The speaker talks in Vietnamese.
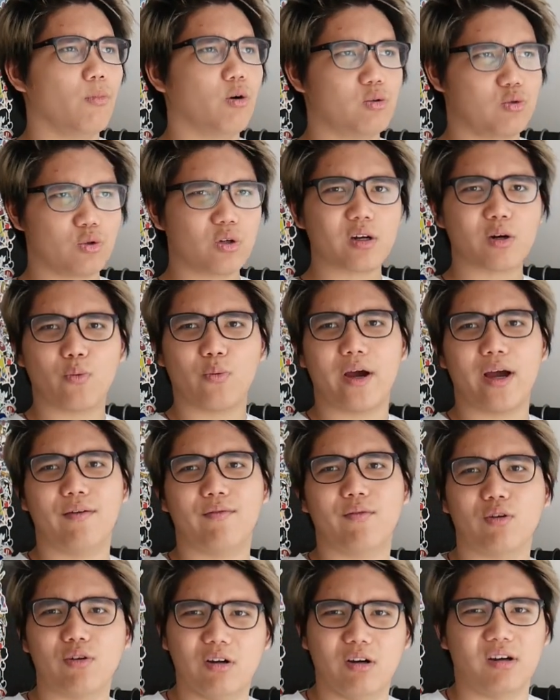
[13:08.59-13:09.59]
bộ streetwear
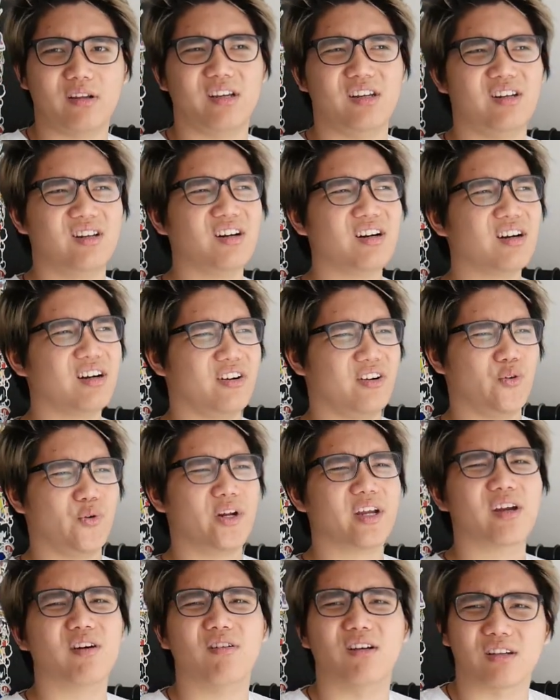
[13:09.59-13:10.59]
vô được, nhìn nó rất là
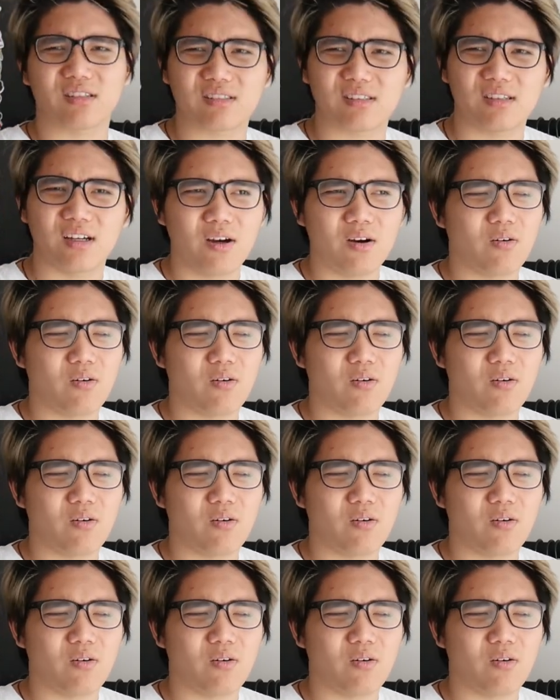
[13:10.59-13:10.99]
ridiculous.